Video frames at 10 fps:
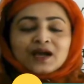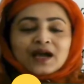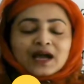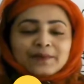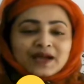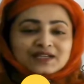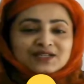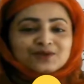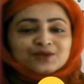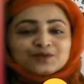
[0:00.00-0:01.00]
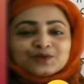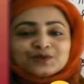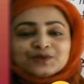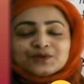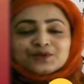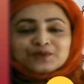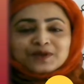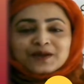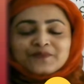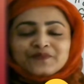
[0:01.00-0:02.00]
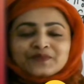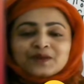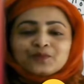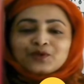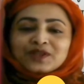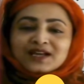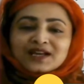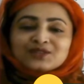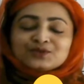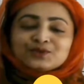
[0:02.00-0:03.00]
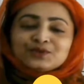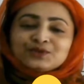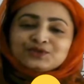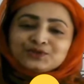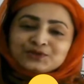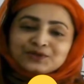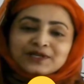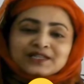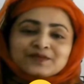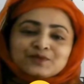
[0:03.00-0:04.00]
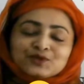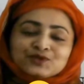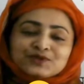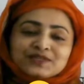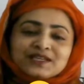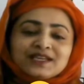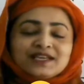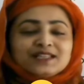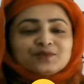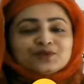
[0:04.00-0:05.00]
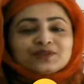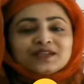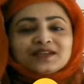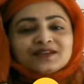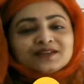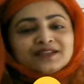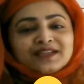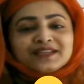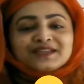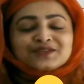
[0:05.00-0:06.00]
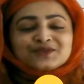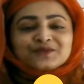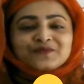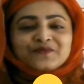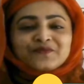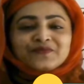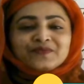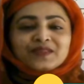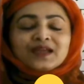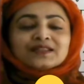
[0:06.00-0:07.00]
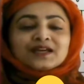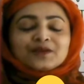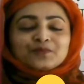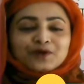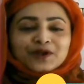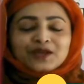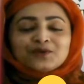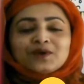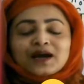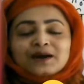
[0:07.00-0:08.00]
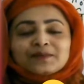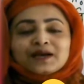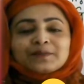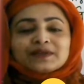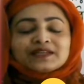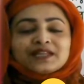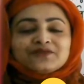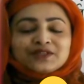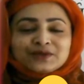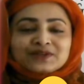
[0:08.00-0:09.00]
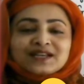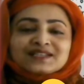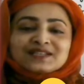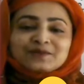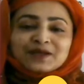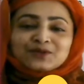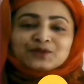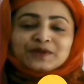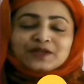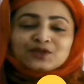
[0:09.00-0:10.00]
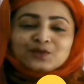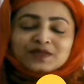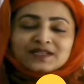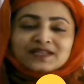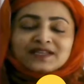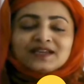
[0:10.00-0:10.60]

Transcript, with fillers: আমি আশা করব তোমরা পরীক্ষার জন্য সুন্দর একটি প্রস্তুতি ইতিমধ্যে নিয়ে নিয়েছ তারপরেও আমরা আমাদের এই ভিডিও ক্লাসের মাধ্যমে তোমাদেরকে